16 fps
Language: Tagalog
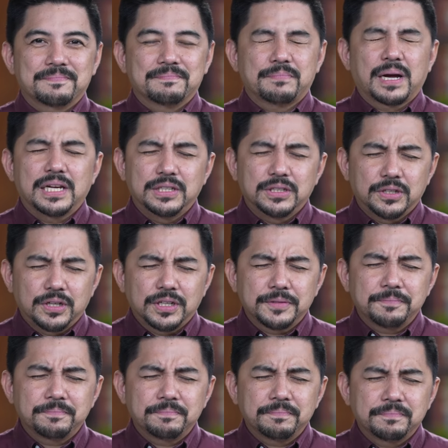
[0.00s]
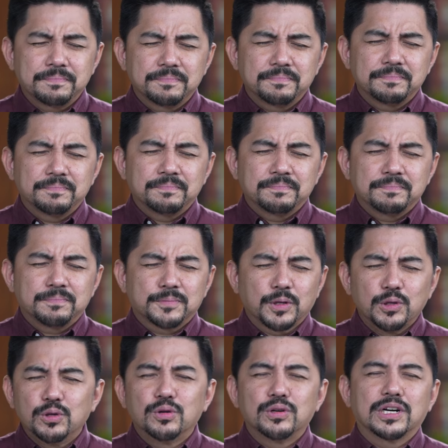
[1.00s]
Panginoon,
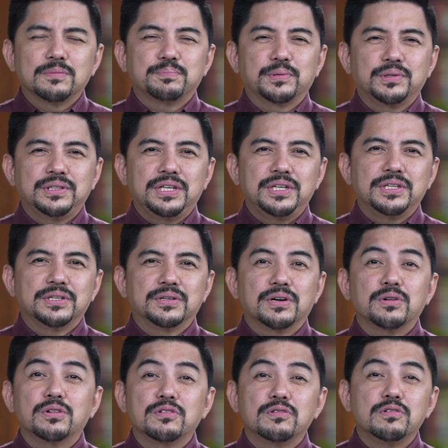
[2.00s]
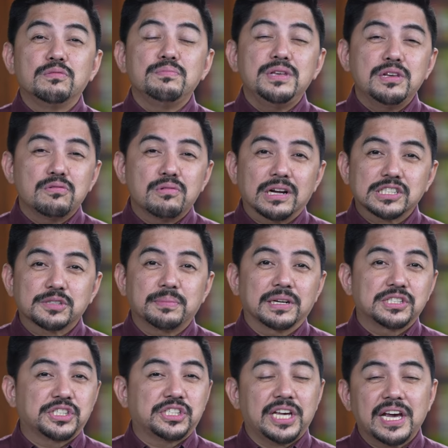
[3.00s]
Tulungan po ninyo akong umiwas,
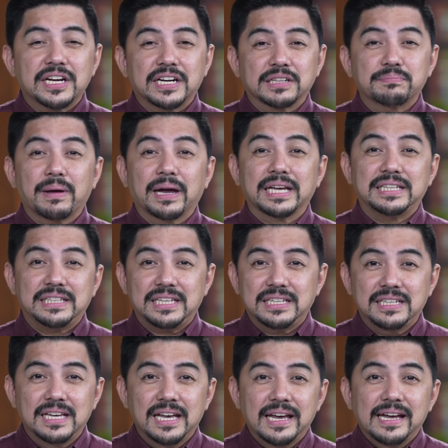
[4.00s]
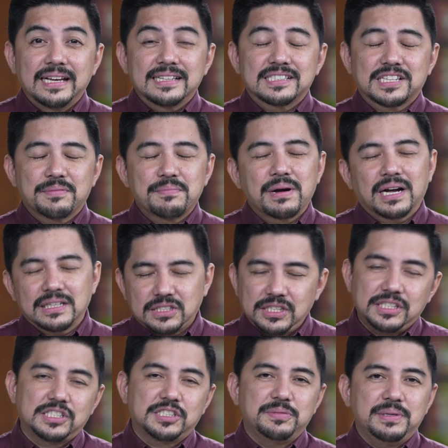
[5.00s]
mag-share at makinig sa mga
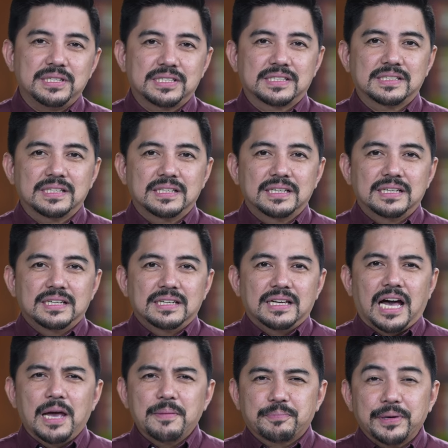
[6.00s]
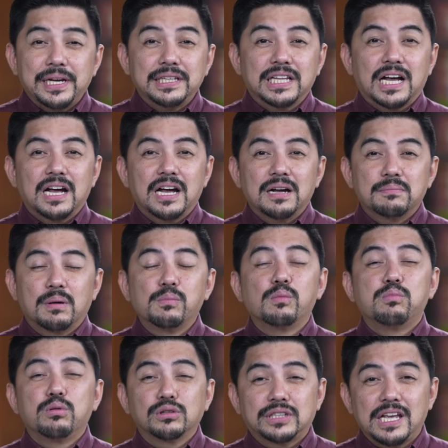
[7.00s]
chismis. I pray na
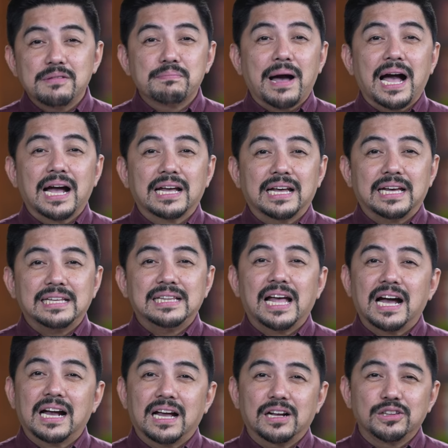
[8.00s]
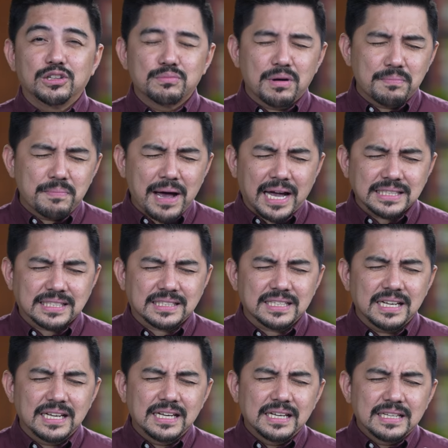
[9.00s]
mabubuting bagay lang ang
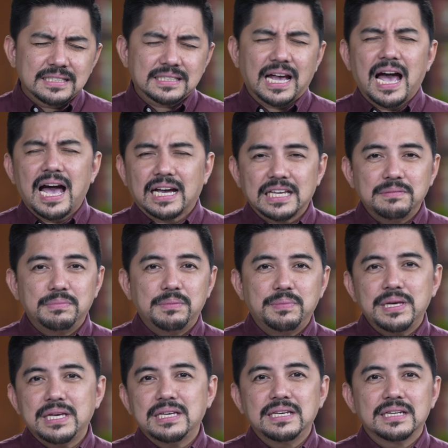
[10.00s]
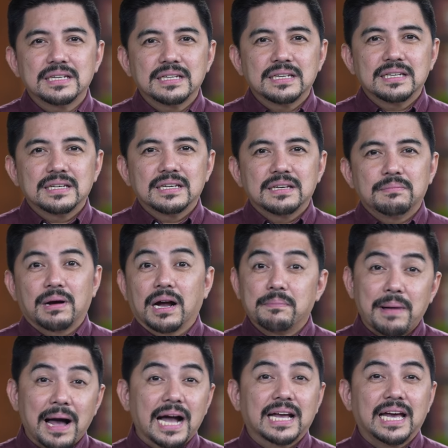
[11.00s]
lumabas sa aking bibig.
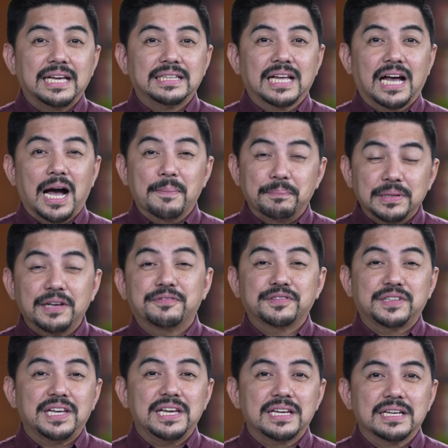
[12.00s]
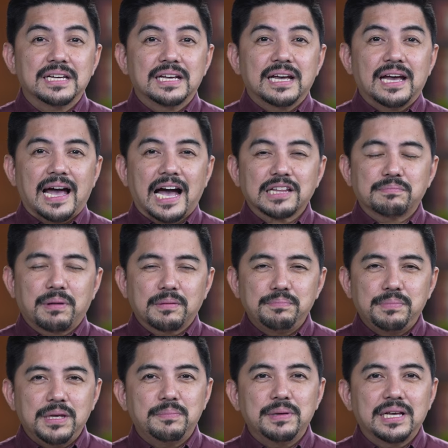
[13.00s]
Mga bagay na uplifting at
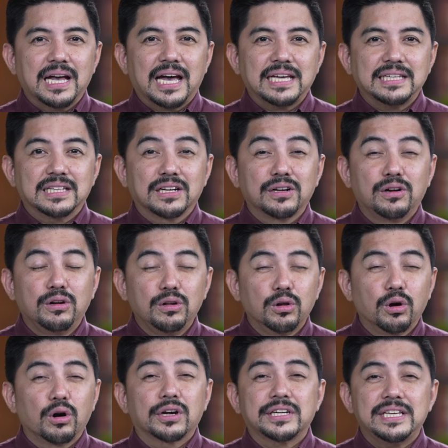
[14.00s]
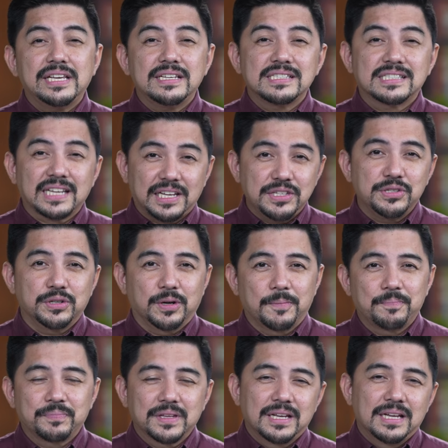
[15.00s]
magbibigay ng glory sa inyo.